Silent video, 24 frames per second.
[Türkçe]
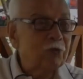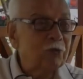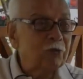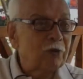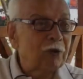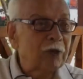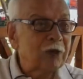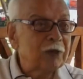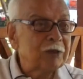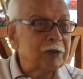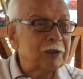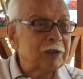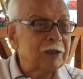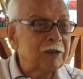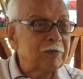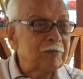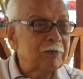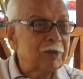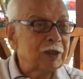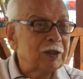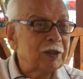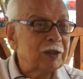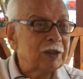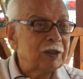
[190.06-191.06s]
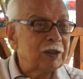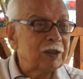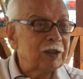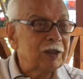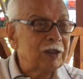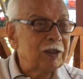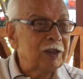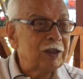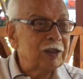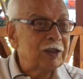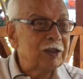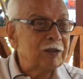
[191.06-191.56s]
Şu anılarımla
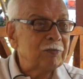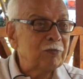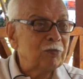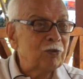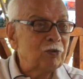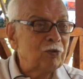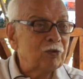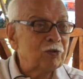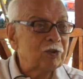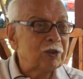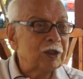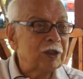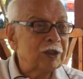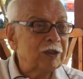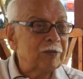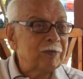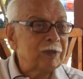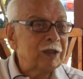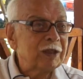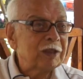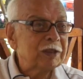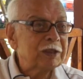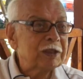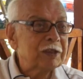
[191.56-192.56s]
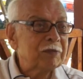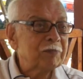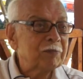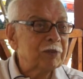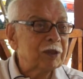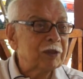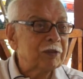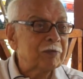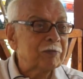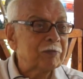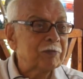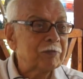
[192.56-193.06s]
ilgili büyük tereyi bir
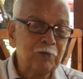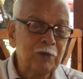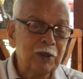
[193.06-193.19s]
yazayım dedim.